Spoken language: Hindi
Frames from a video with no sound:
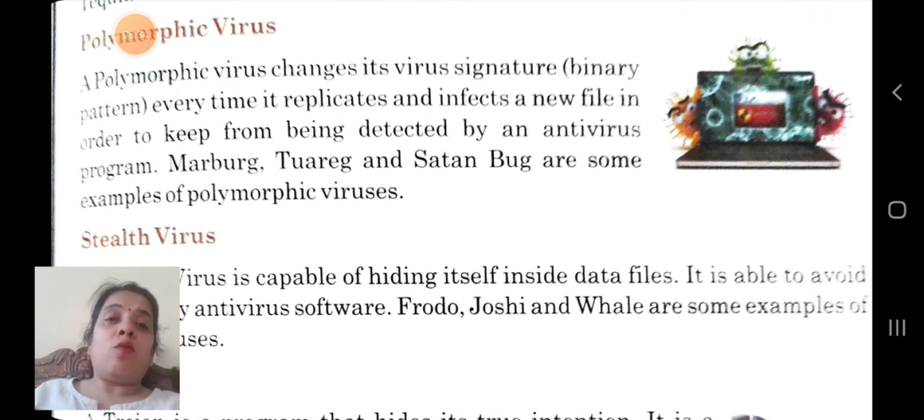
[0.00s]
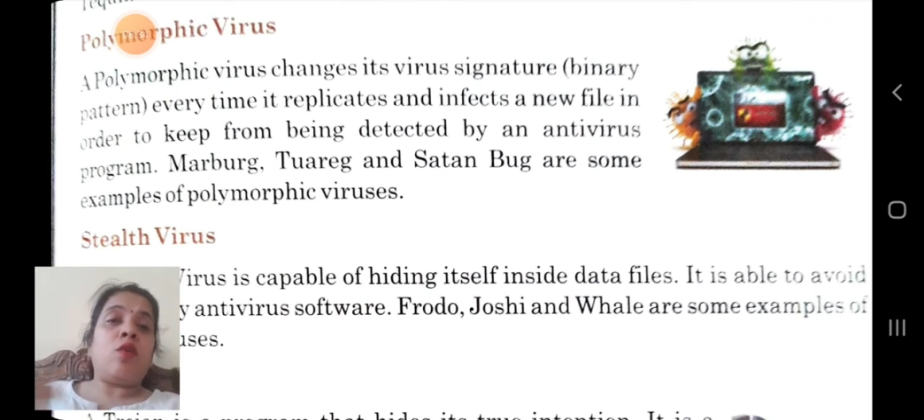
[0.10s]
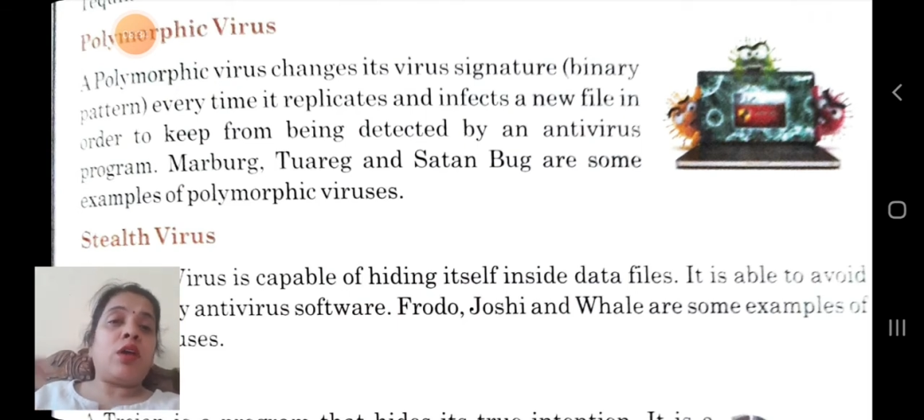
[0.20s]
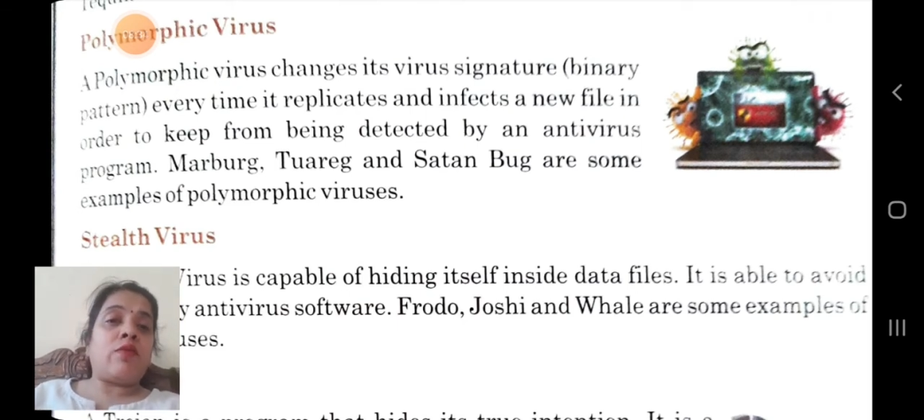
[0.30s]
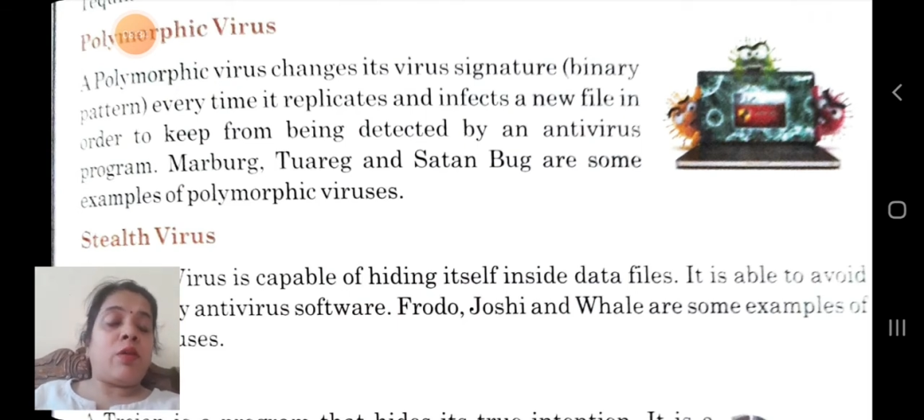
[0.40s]

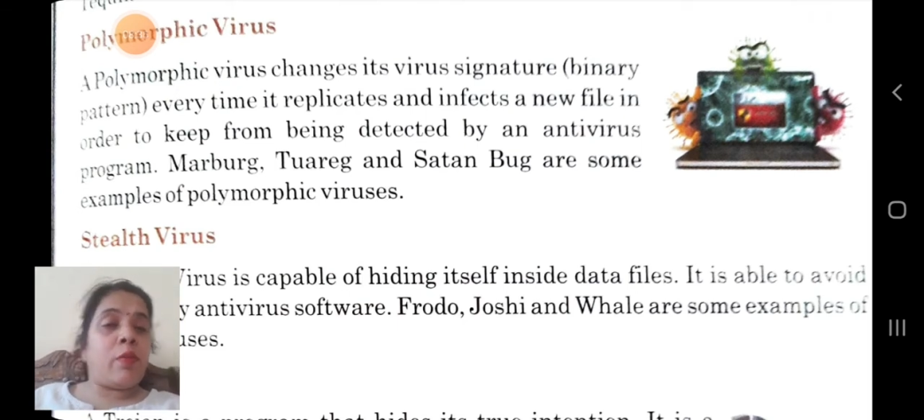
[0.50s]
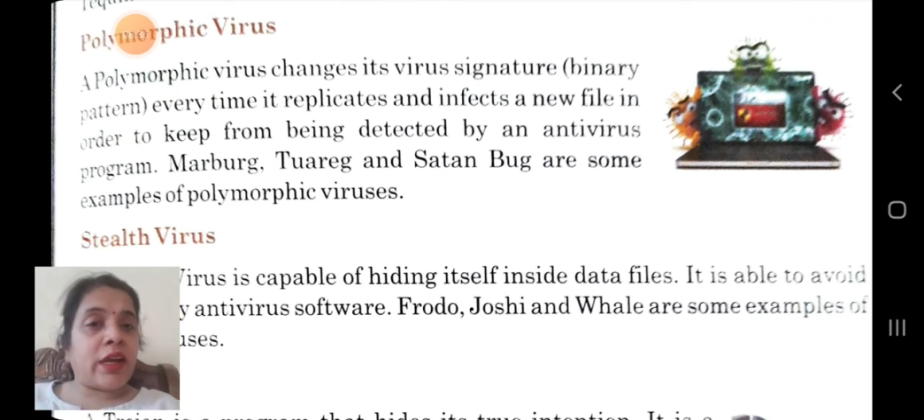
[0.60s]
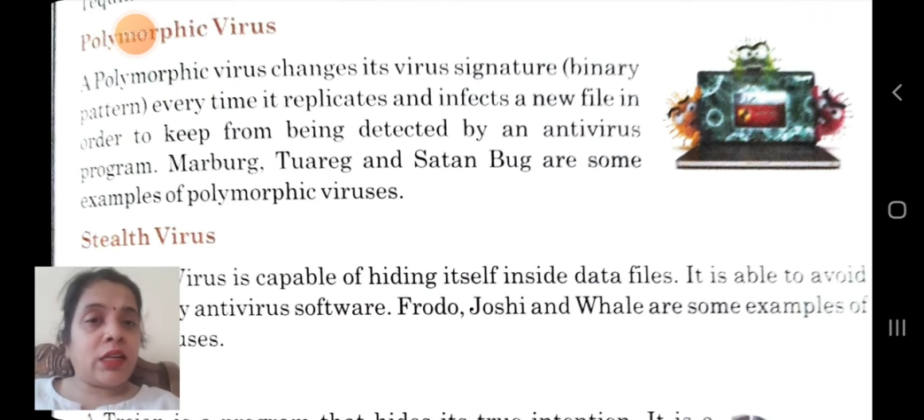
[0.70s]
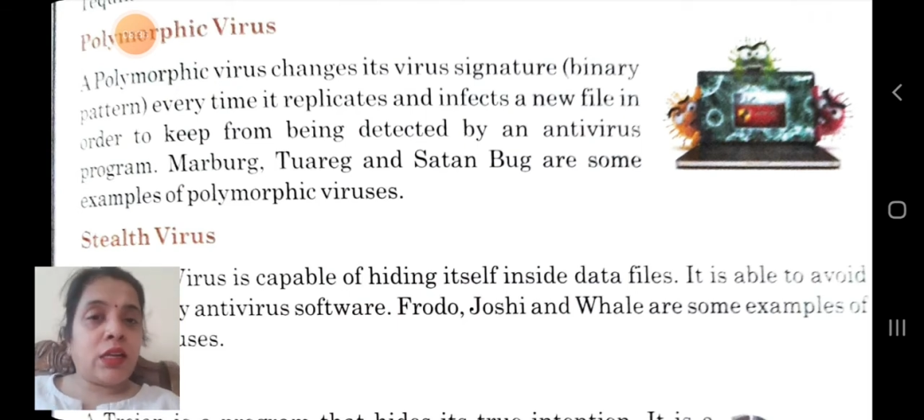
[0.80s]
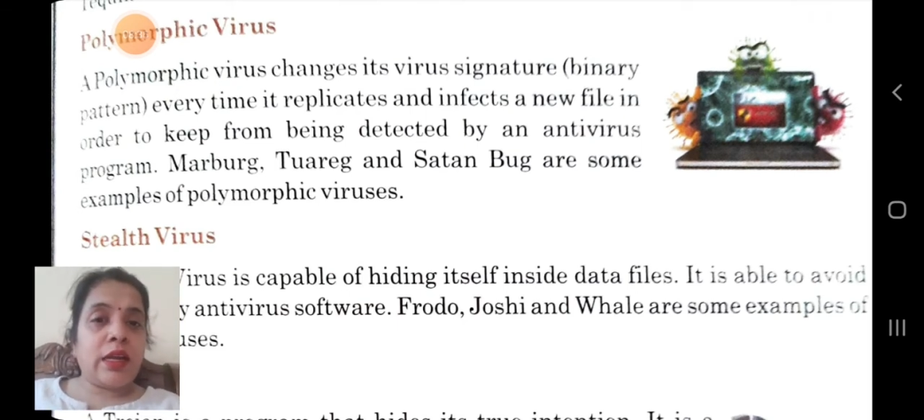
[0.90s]
वो केवल
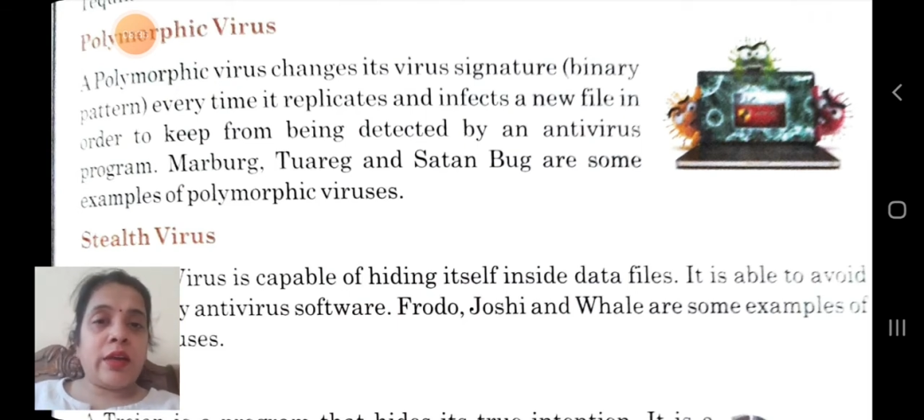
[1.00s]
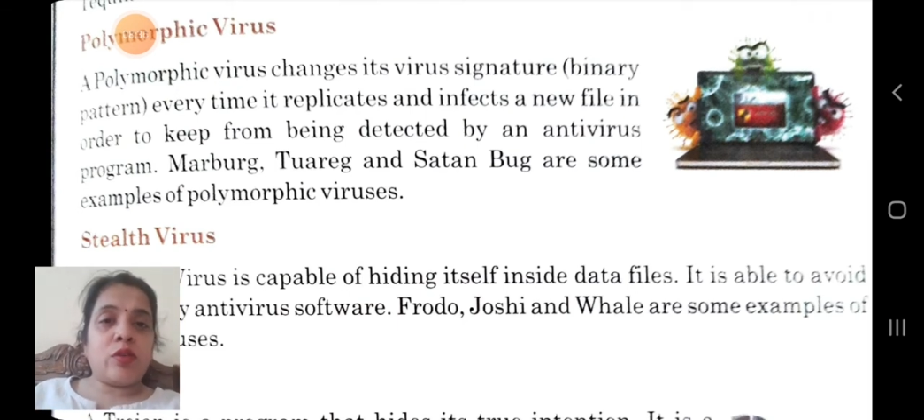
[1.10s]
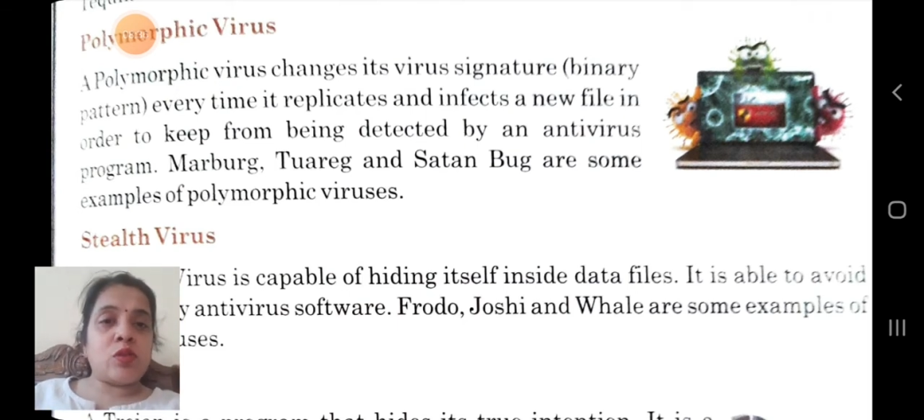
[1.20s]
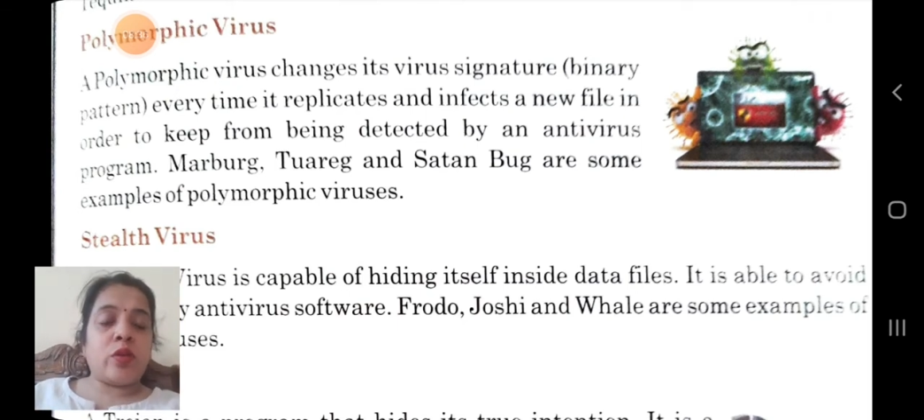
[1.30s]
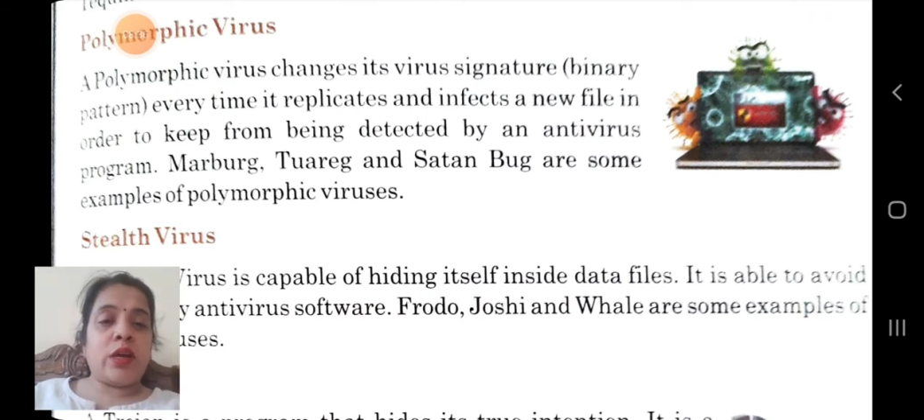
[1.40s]
बाइनरी
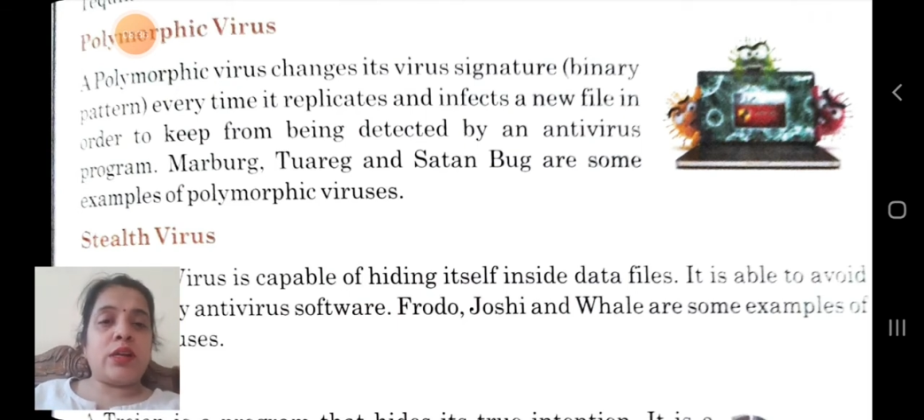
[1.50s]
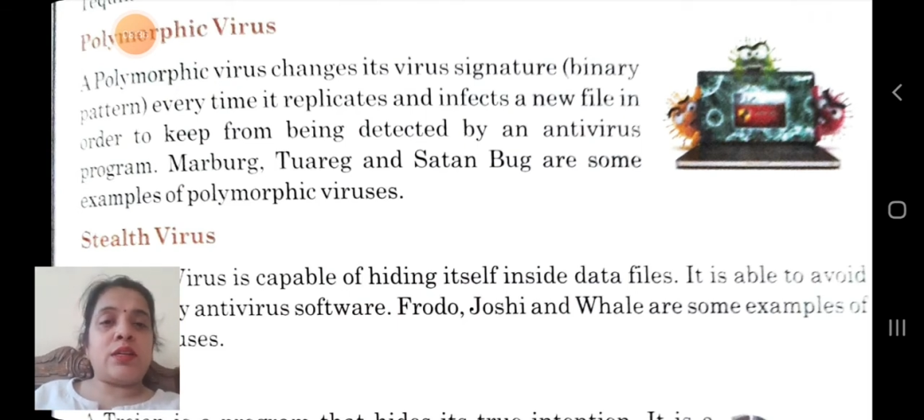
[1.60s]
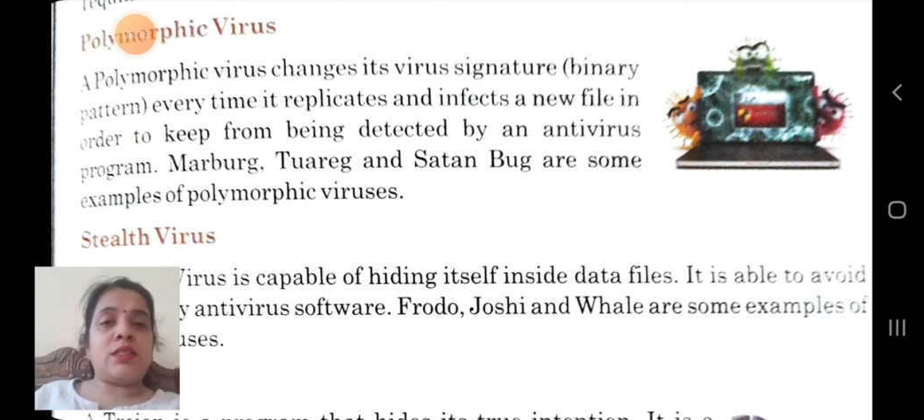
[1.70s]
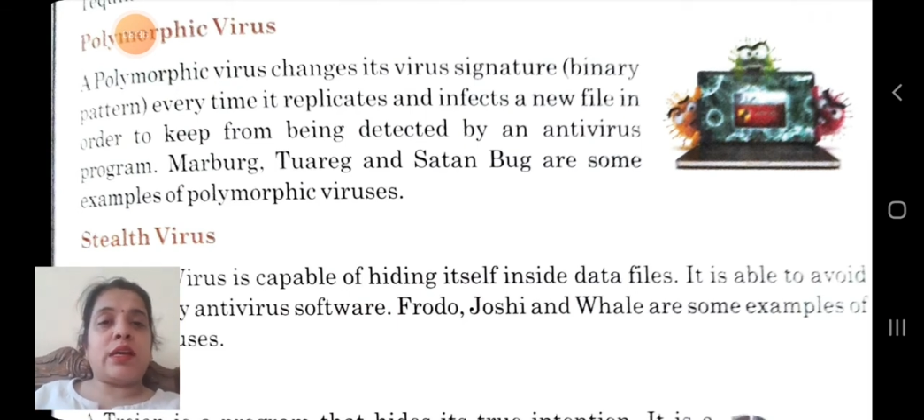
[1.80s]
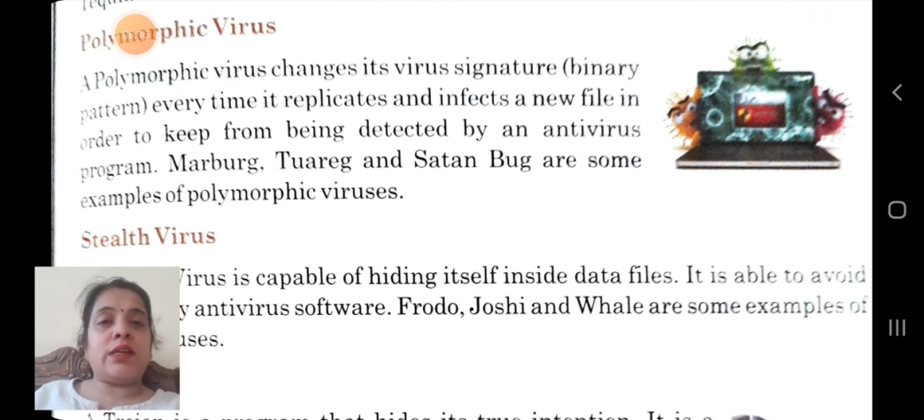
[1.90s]
लैंग्वेज को ही
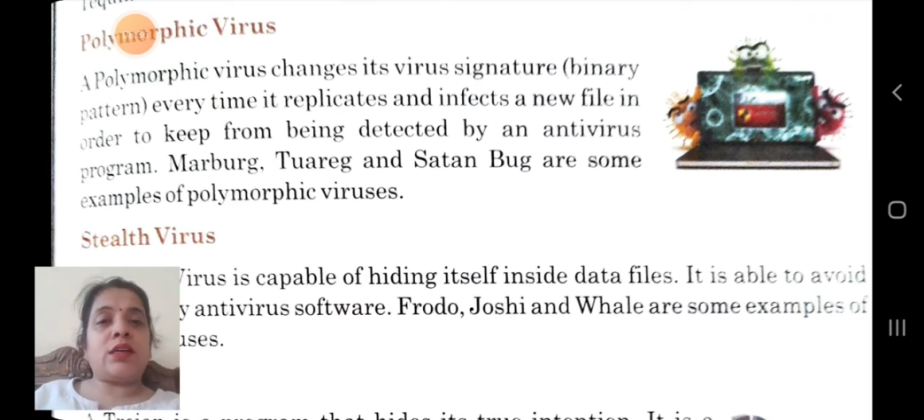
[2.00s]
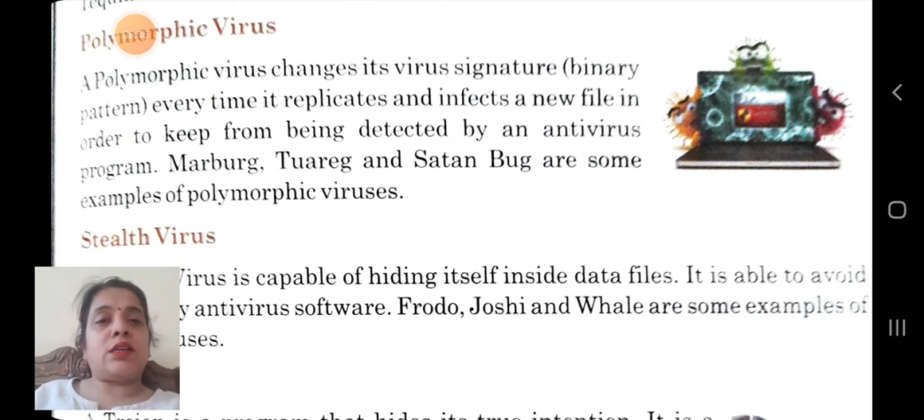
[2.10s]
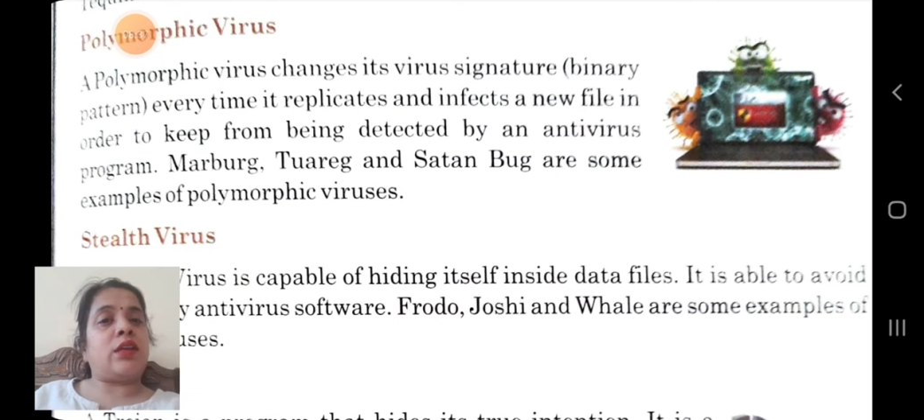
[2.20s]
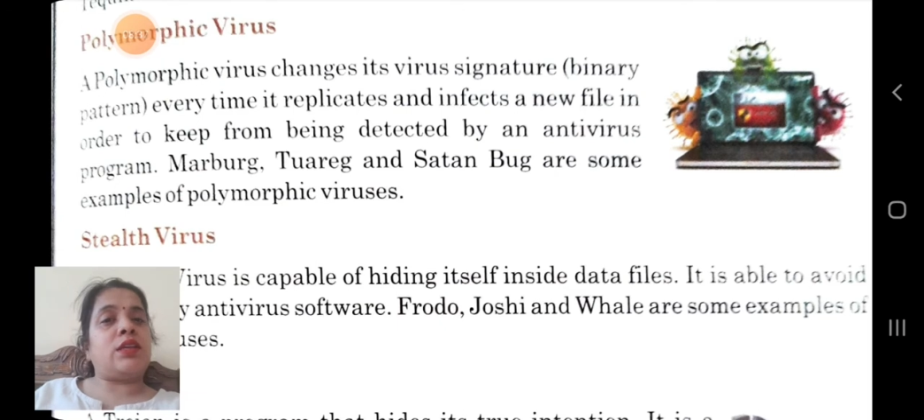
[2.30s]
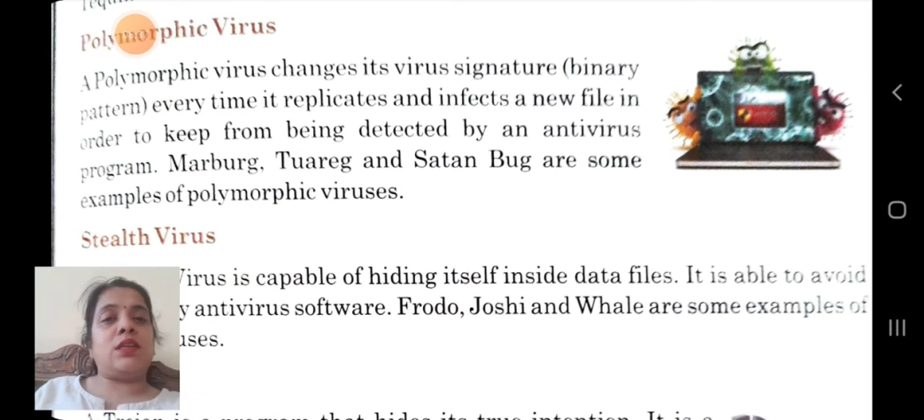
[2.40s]
अंडरस्टैंड
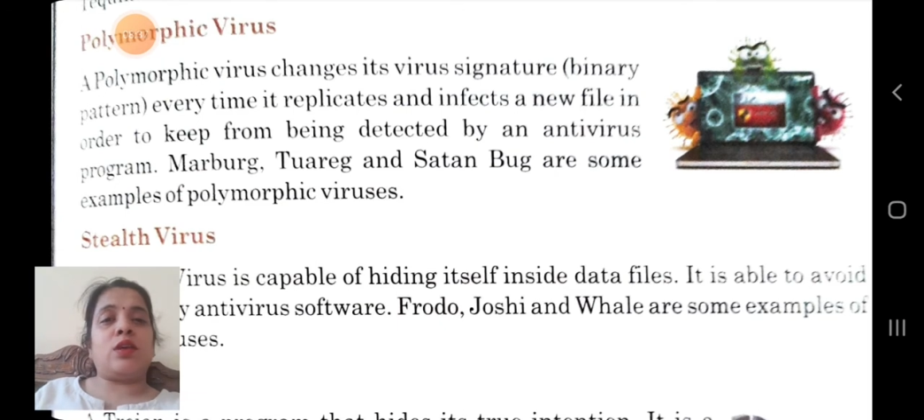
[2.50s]
करता है